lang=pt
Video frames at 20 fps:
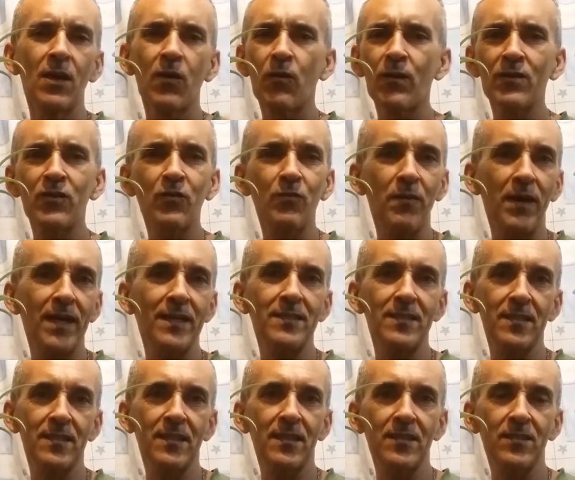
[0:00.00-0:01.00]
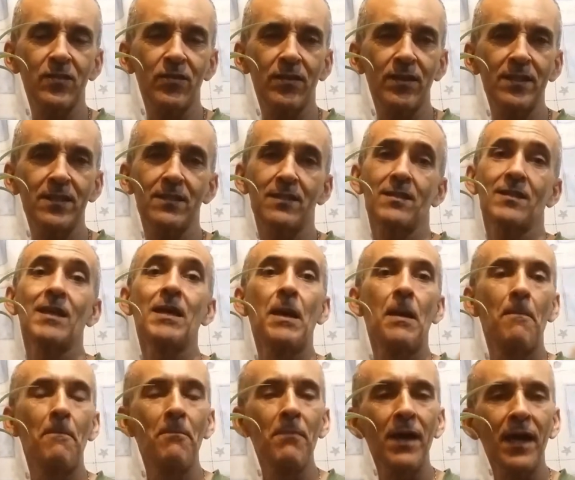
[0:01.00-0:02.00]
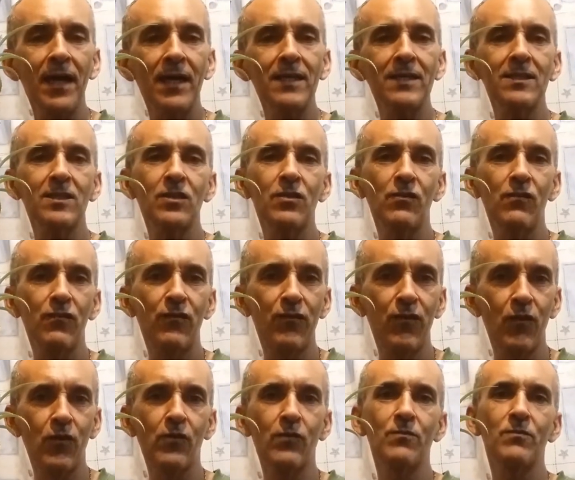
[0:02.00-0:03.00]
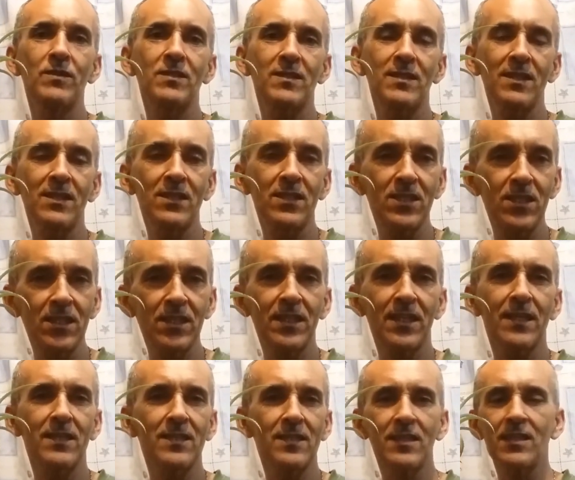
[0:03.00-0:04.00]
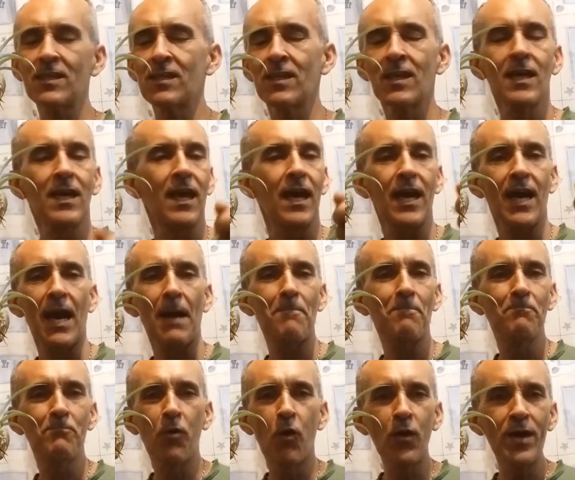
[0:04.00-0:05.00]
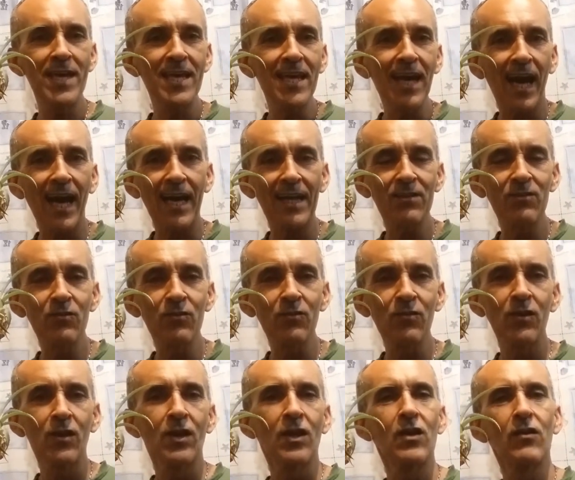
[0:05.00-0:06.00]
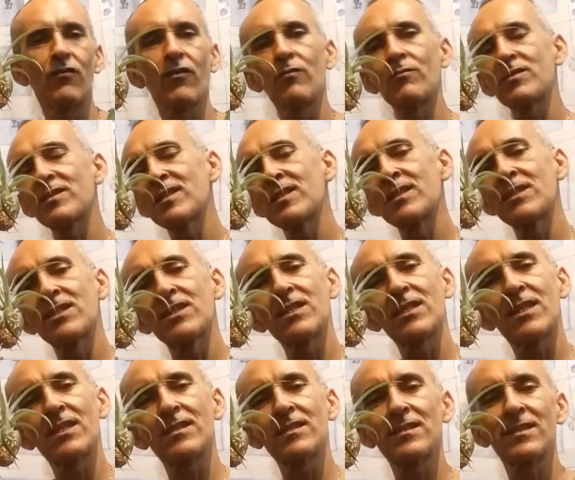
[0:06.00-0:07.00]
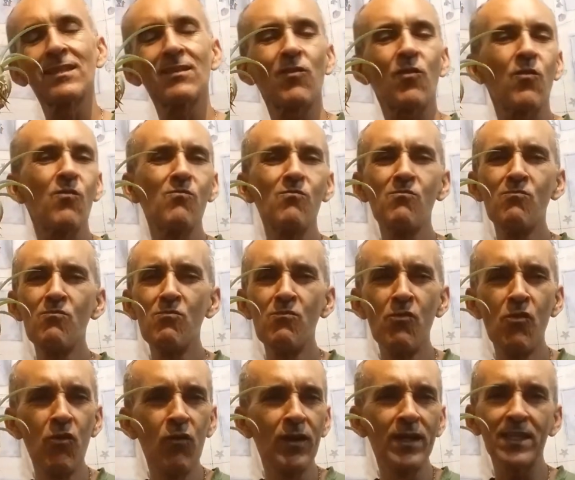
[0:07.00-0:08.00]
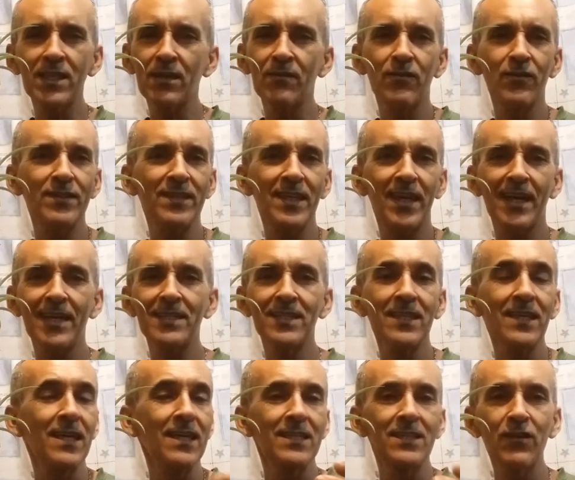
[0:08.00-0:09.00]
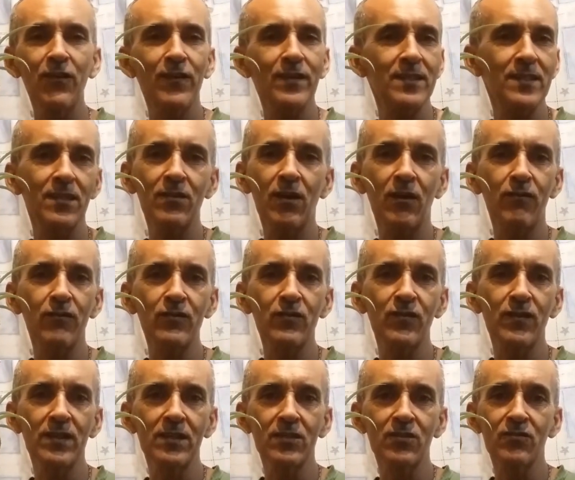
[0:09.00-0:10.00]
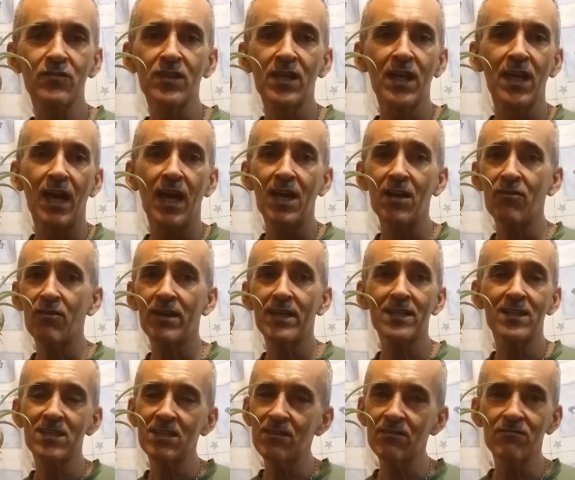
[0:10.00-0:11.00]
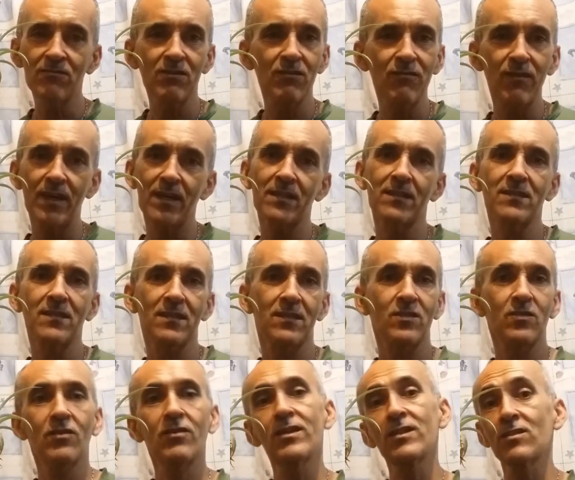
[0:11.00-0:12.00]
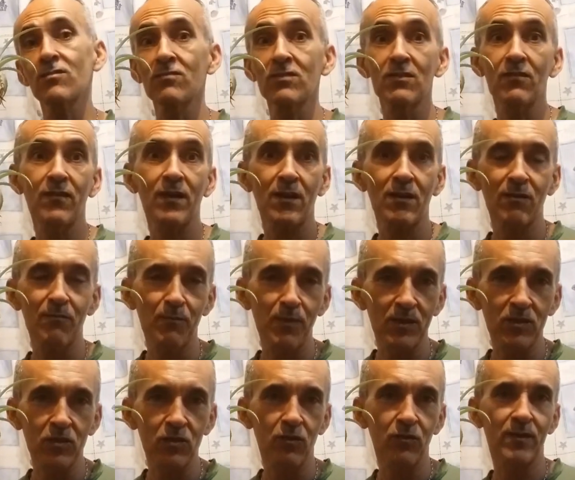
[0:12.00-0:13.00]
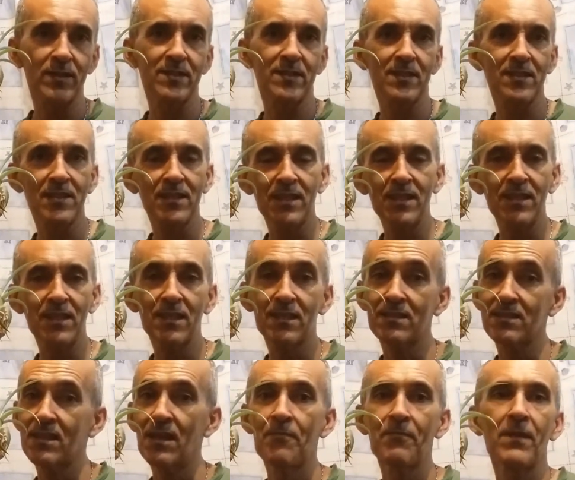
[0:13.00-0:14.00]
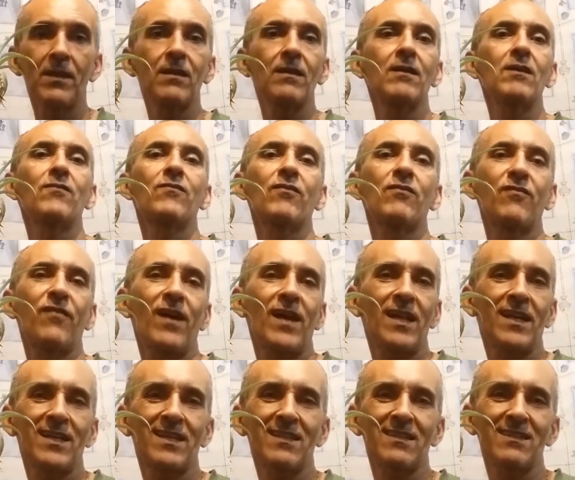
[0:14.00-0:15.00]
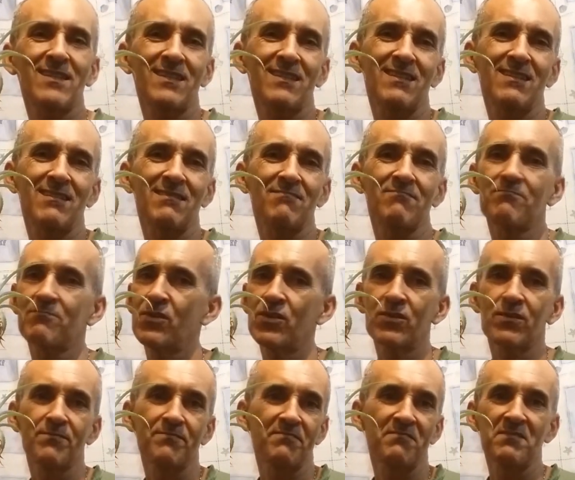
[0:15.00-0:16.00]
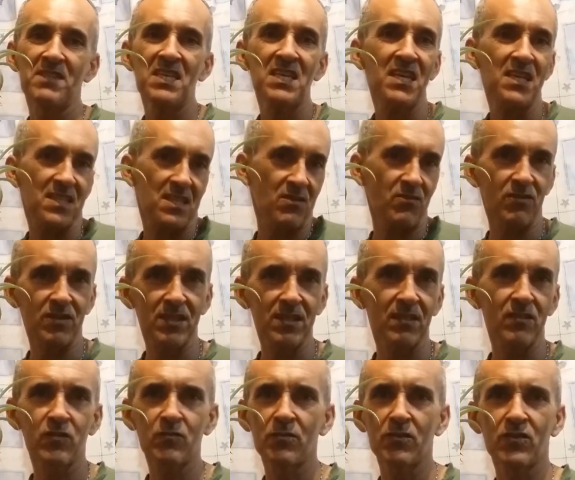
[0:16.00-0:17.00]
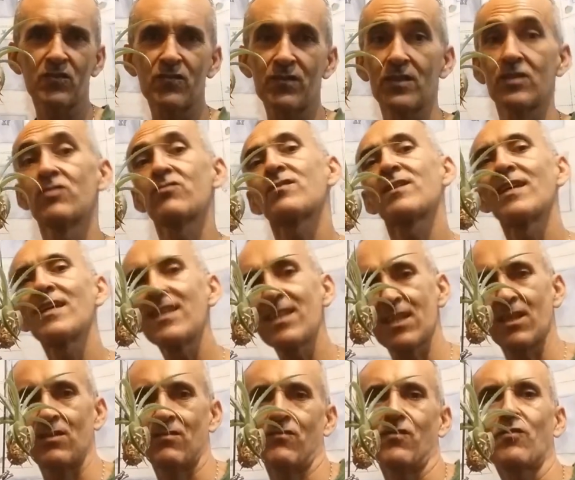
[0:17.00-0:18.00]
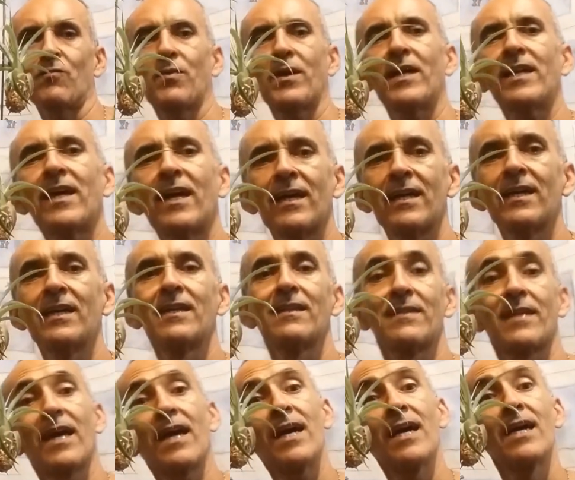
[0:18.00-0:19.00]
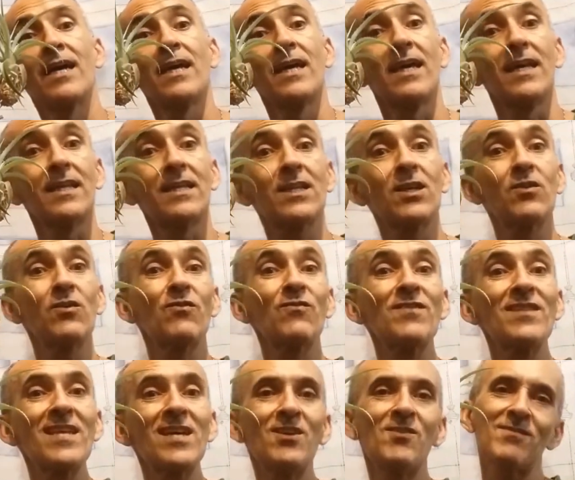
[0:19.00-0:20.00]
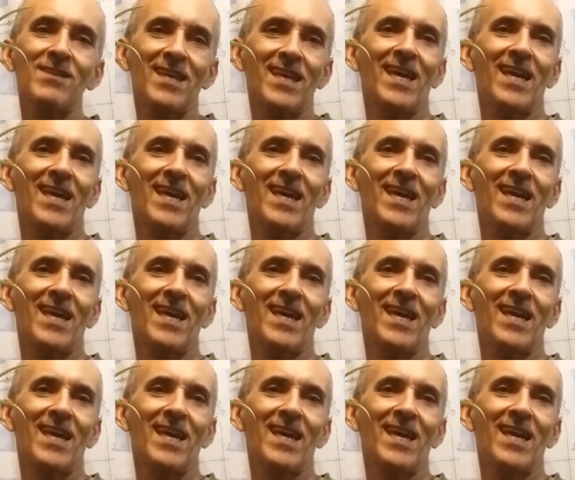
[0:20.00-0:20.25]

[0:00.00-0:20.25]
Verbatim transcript: Quanto mais inscrições, mas eu vou me sentir assim apoiado, eu vou me sentir assim com muita vontade de fazer novos vídeos. Agora, se eu não tiver inscrições, não tiver pessoas inscritas, eu vou falar assim, pô, ninguém tá gostando dos meus vídeos, então eu vou parar, tá? Então eu não